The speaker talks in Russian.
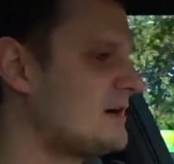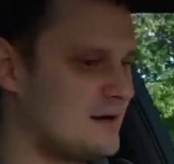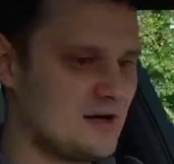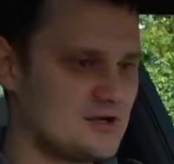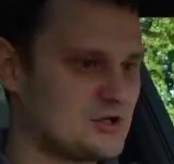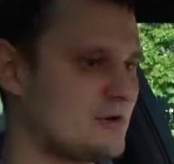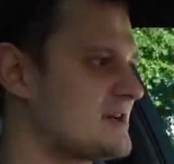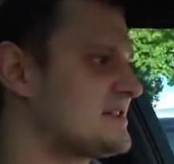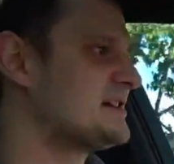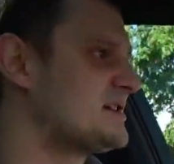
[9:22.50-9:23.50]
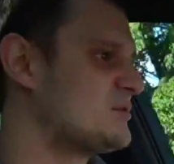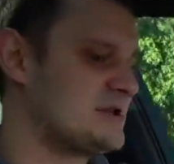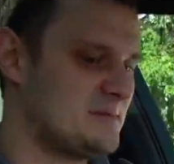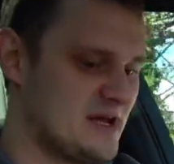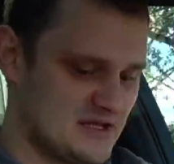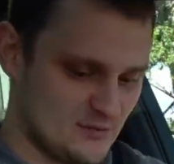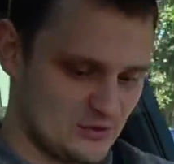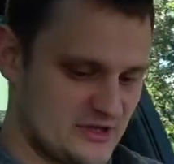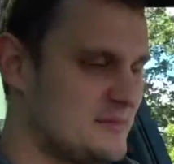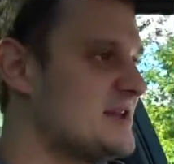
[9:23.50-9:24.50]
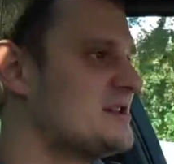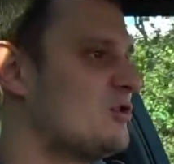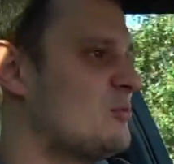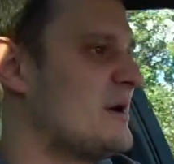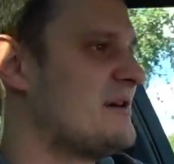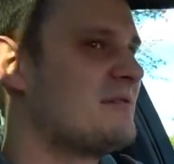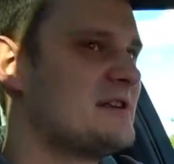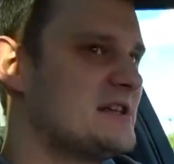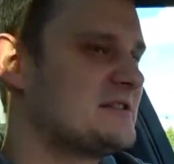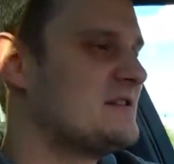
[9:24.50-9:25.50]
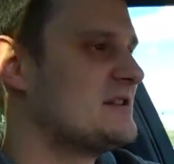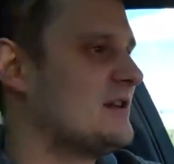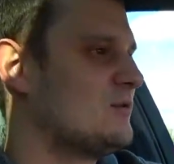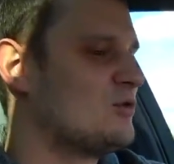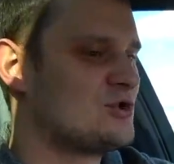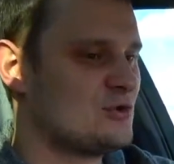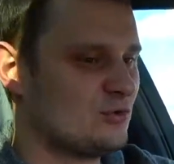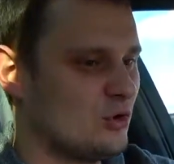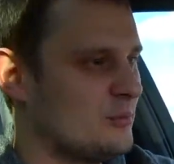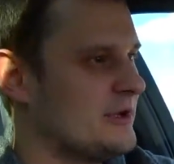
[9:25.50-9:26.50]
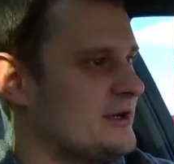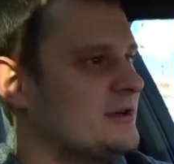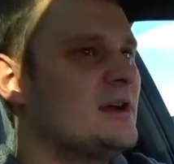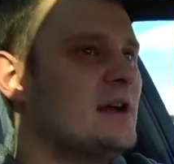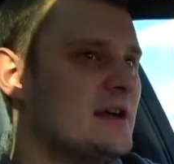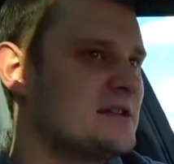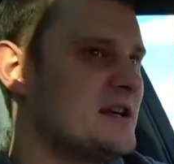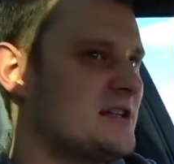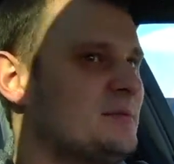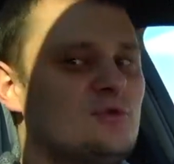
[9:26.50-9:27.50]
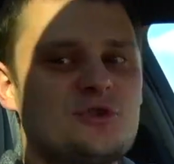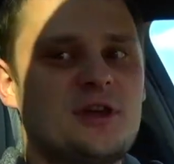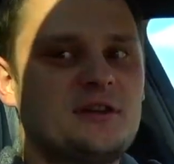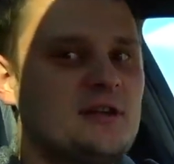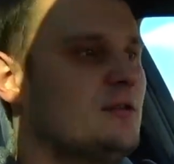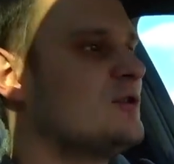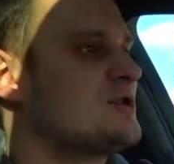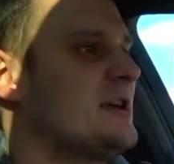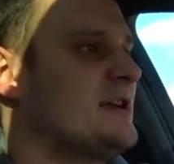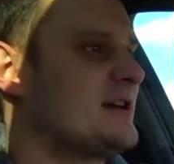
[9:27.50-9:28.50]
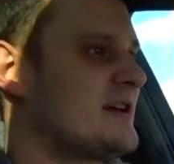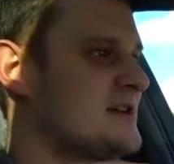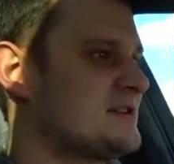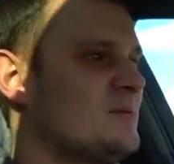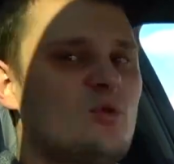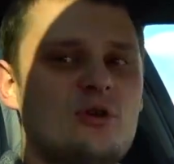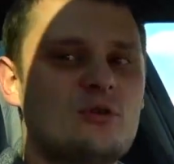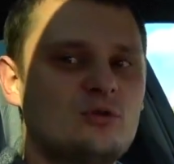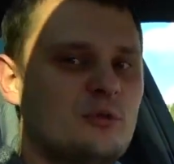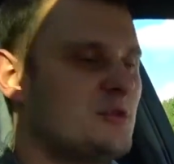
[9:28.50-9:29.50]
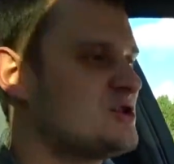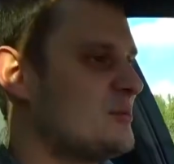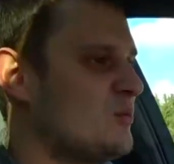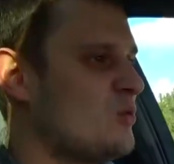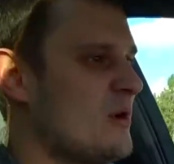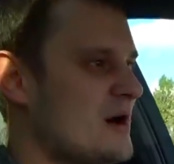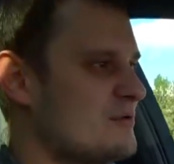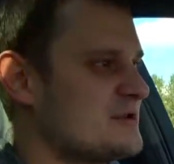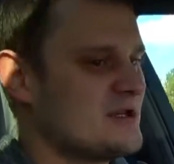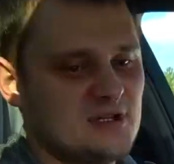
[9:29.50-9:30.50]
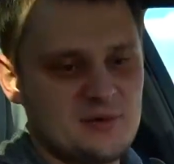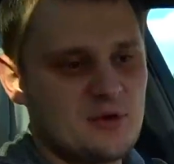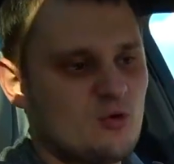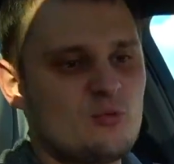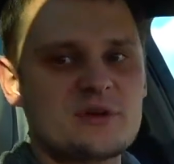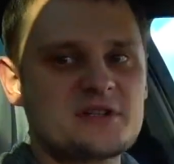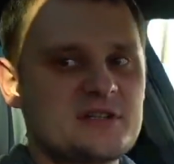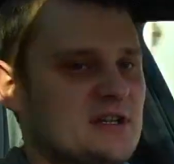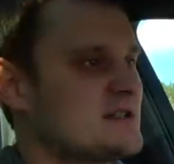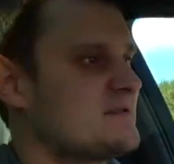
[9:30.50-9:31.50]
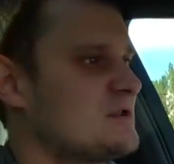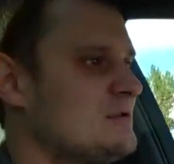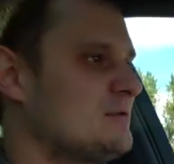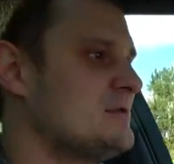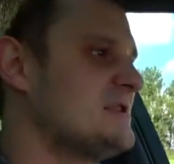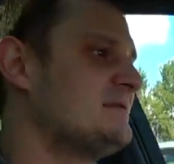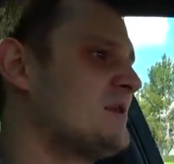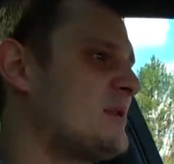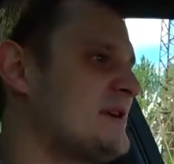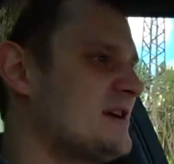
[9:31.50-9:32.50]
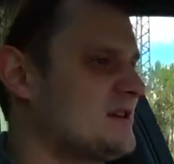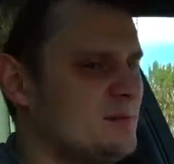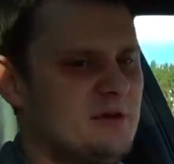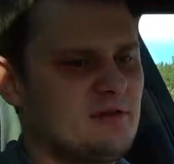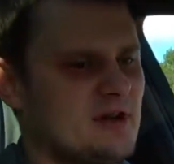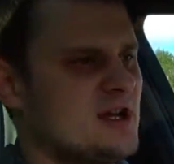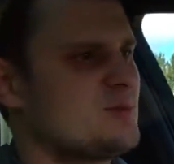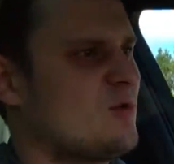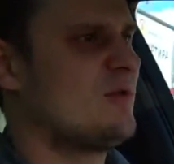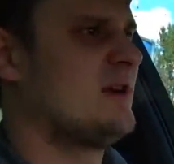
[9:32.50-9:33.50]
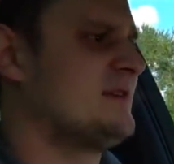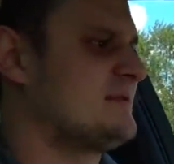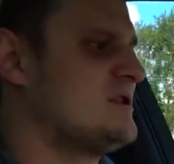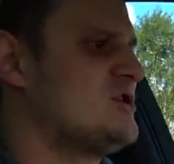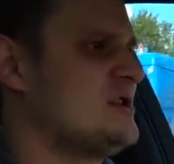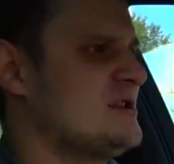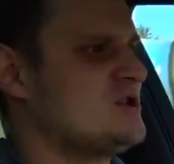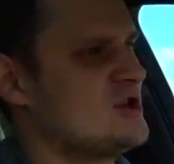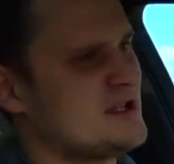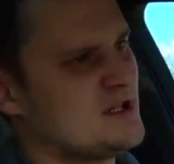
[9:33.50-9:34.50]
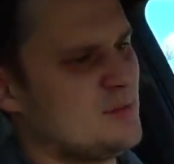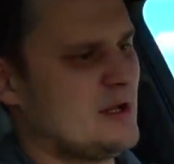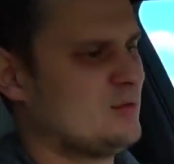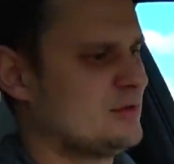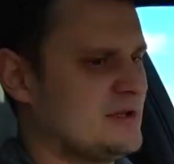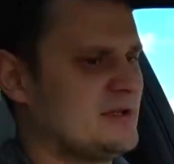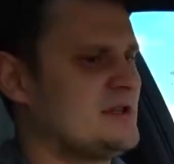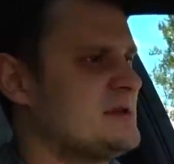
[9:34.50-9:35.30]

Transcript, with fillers: А что касается мультимедиа, мультимедиа у BMW действительно очень удобная, за это им нужно отдать должное. Она гораздо более удобна, чем у Audi, либо у Mercedes. Все интуитивно понятно, привыкаешь буквально в течение часа-полутора, для